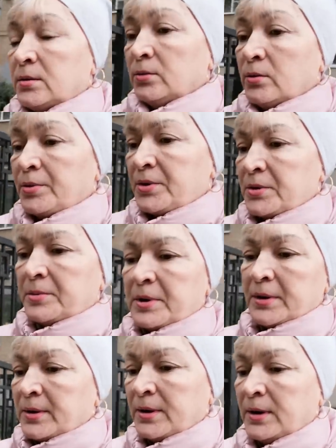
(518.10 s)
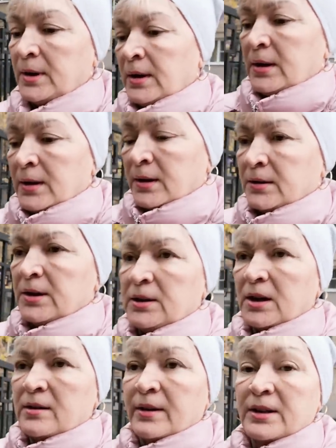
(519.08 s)
Ну, в общем,
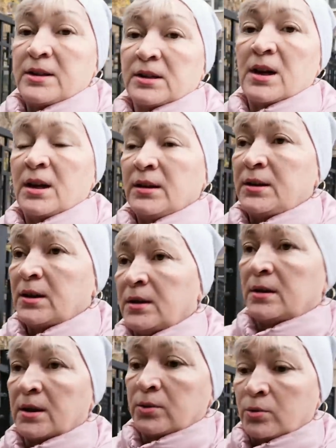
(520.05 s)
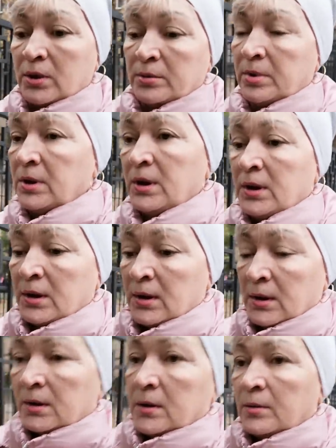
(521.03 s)
где-то квартиранты, которые...
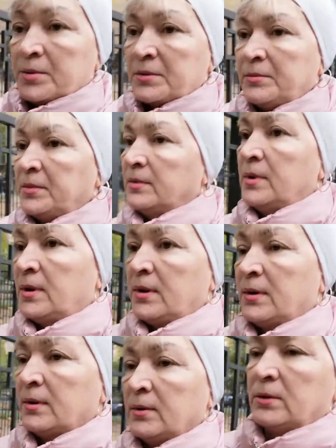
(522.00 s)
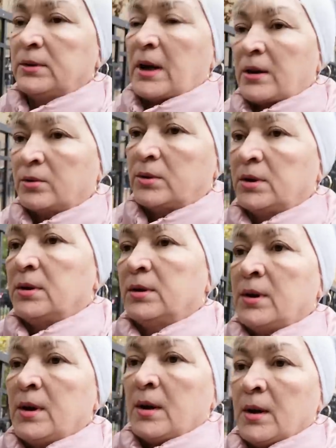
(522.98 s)
В общем, ну, так.
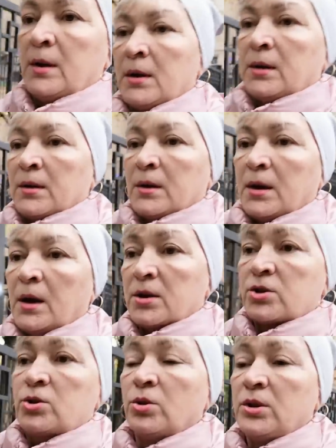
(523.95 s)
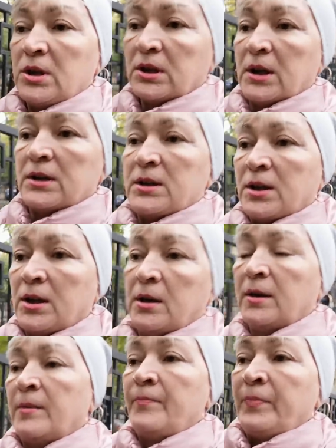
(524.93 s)
А что делать?
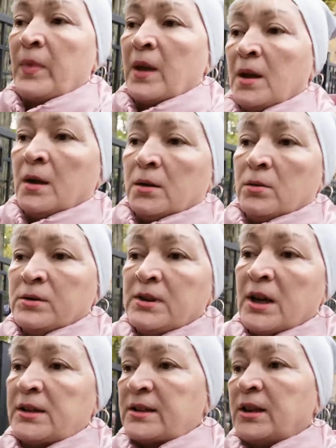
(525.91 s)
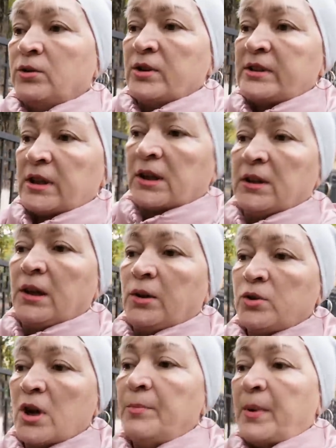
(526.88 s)
Вы ну, знаете, с одной стороны,
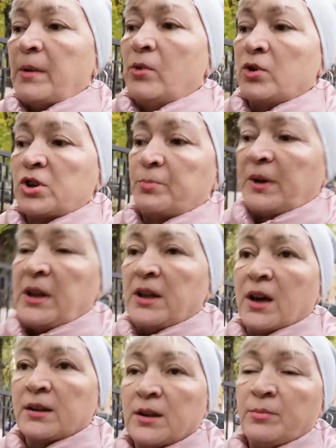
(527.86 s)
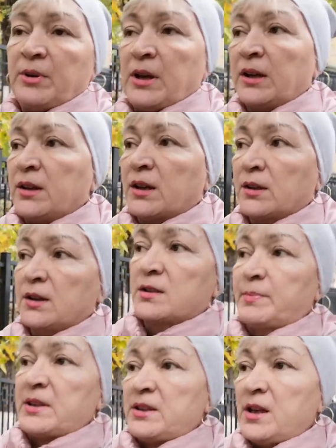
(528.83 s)
людям помочь приятно, приятно, когда
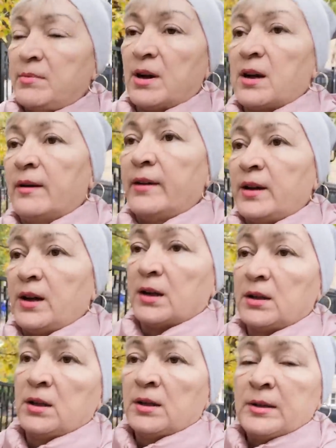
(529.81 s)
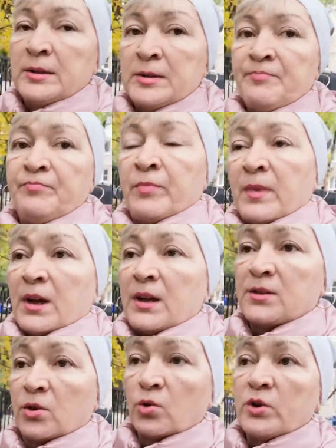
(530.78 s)
спасибо говорят.
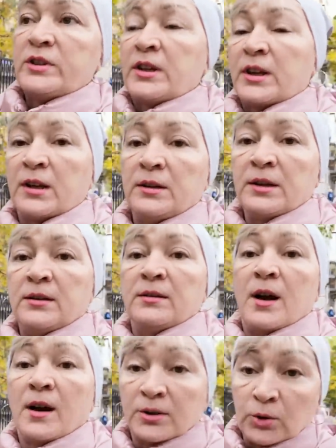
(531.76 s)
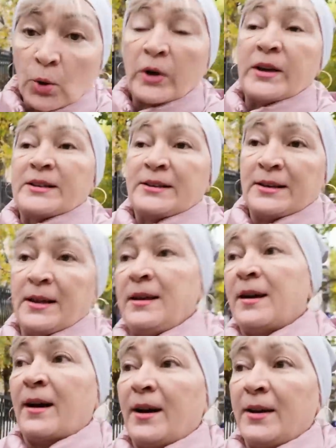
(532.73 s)
А с другой стороны, а кто, если
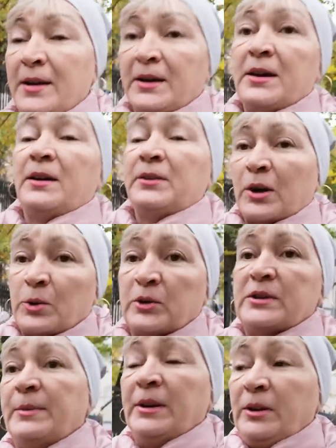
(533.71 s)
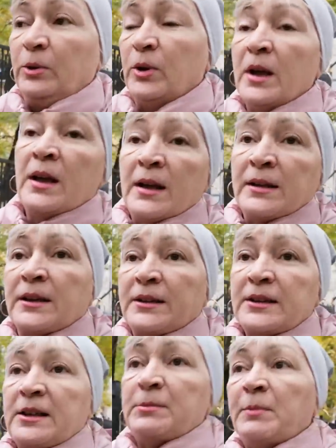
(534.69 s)
не я? И я так вот смотрю. Нет,
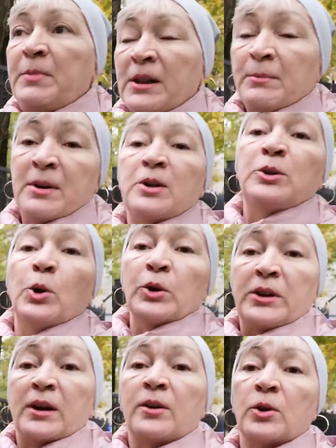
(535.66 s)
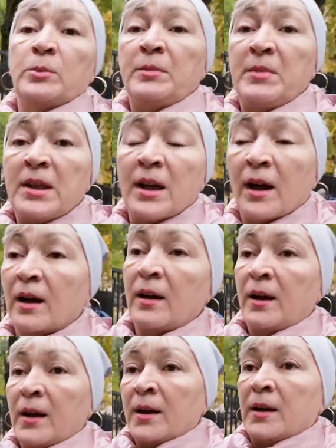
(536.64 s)
если бы был бы кто-то, кроме меня,
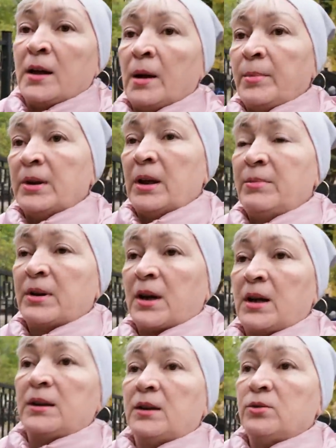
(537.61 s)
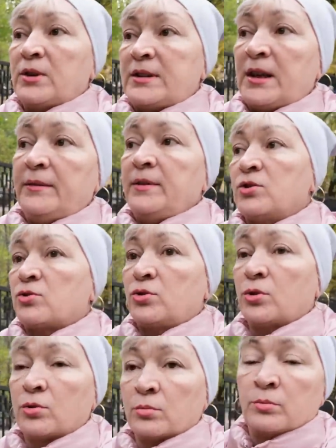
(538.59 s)
я была бы рада. Но если я вижу,
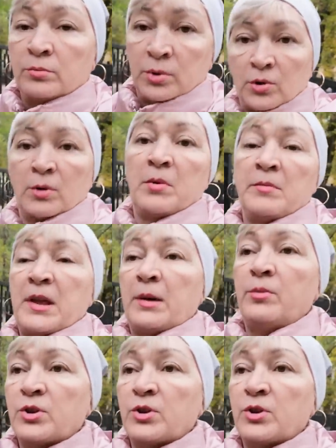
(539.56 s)
что кроме меня